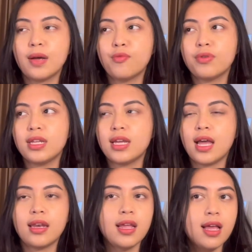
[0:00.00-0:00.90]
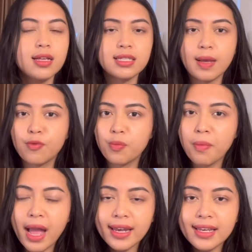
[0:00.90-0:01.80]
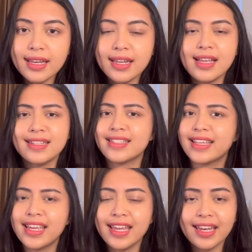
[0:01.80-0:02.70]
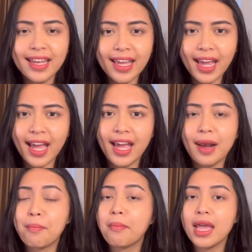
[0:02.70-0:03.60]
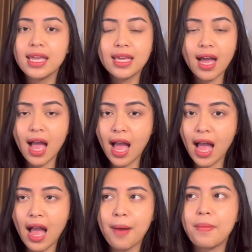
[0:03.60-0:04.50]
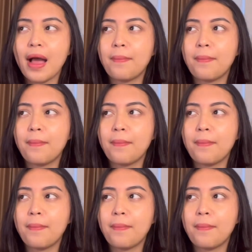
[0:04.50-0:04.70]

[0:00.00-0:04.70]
kemudian sabun mandi, skincare, make up,